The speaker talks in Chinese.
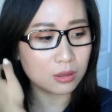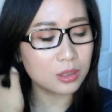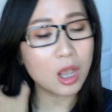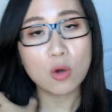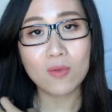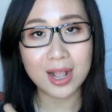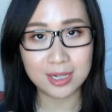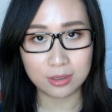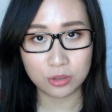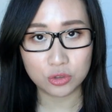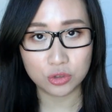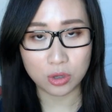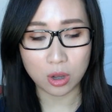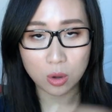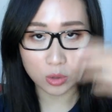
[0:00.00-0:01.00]
到晚上的
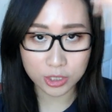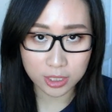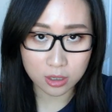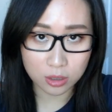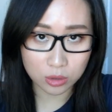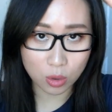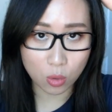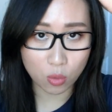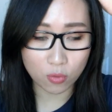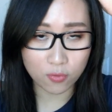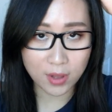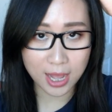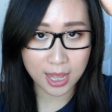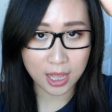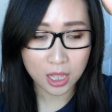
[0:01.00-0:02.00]
时候，这个头
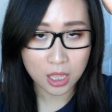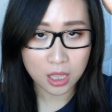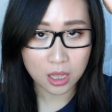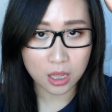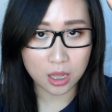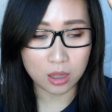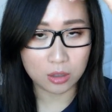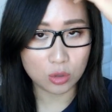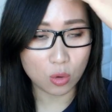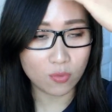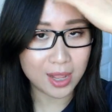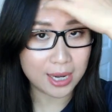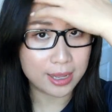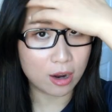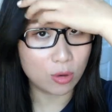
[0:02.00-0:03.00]
发
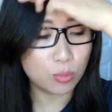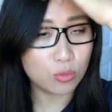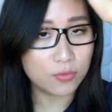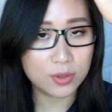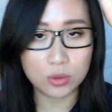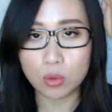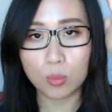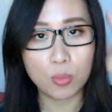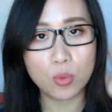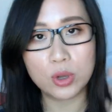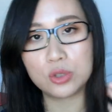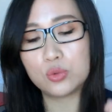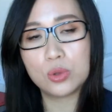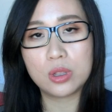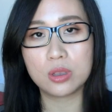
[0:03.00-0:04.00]
帘部分都不
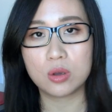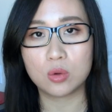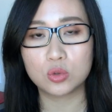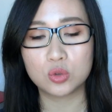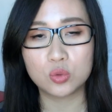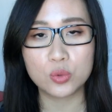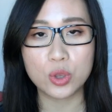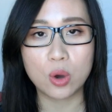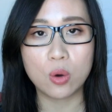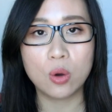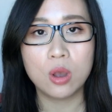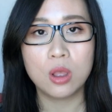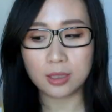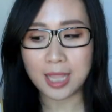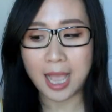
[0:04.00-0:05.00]
会觉得有出
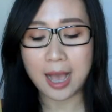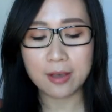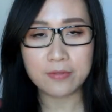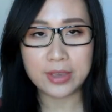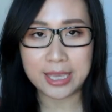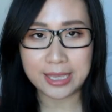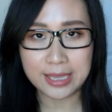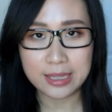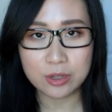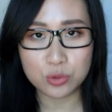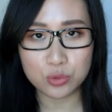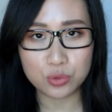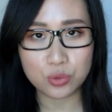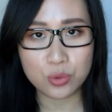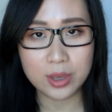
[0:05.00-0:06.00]
油。它唯一的
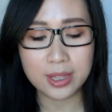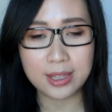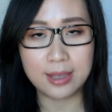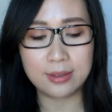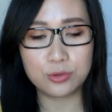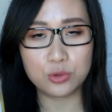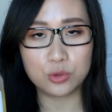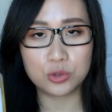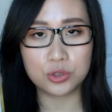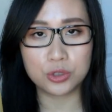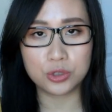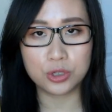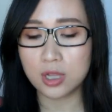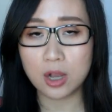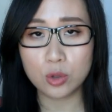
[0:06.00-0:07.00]
缺点就
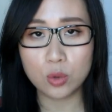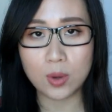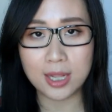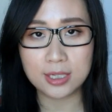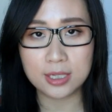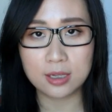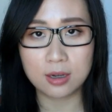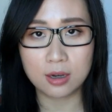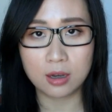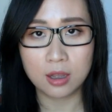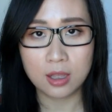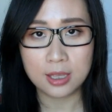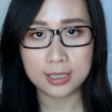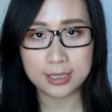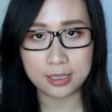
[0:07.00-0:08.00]
是刚用完这个
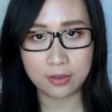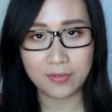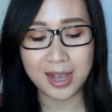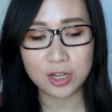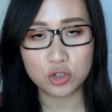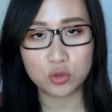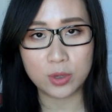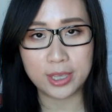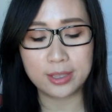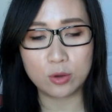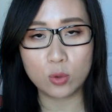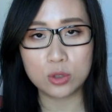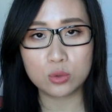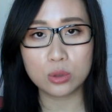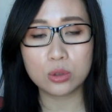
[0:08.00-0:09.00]
洗发水，你
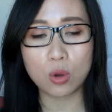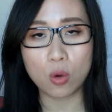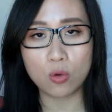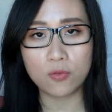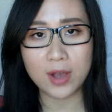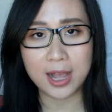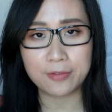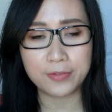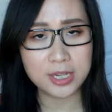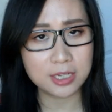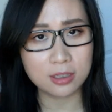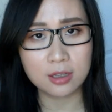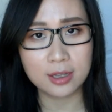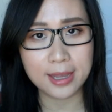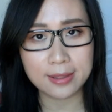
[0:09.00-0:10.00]
会觉得头发非
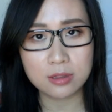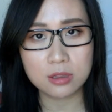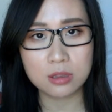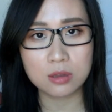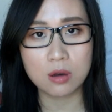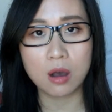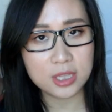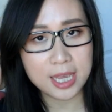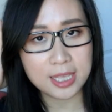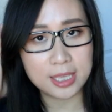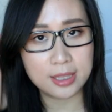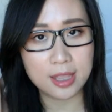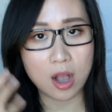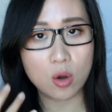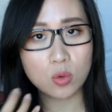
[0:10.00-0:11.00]
常的干涩，在你
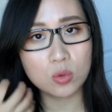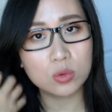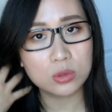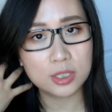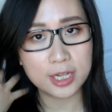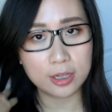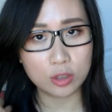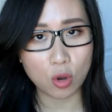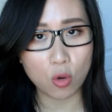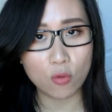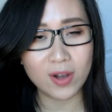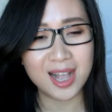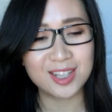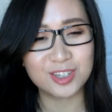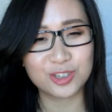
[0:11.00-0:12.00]
捣这个头
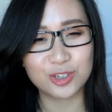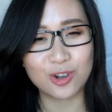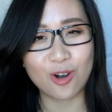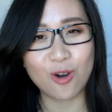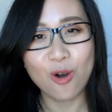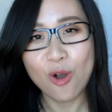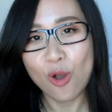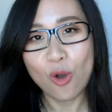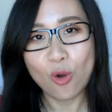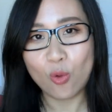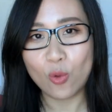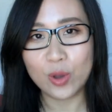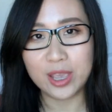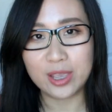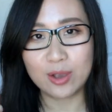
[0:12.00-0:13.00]
发的时候
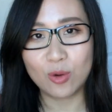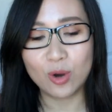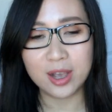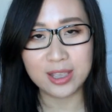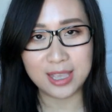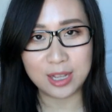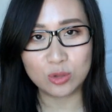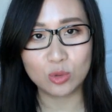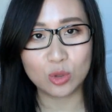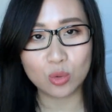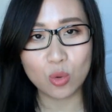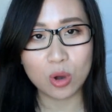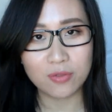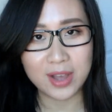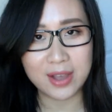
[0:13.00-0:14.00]
会有很严重的
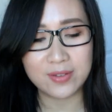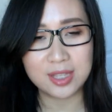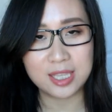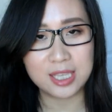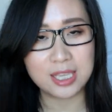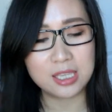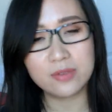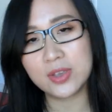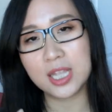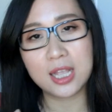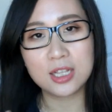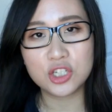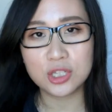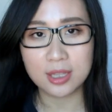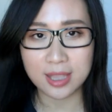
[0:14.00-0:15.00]
脱发问题，因为它
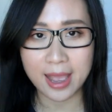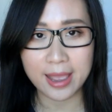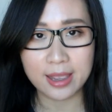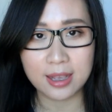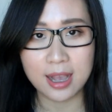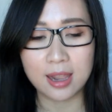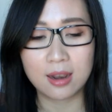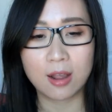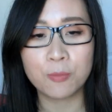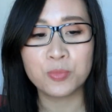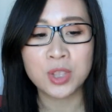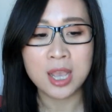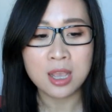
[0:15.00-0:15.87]
真的太干了。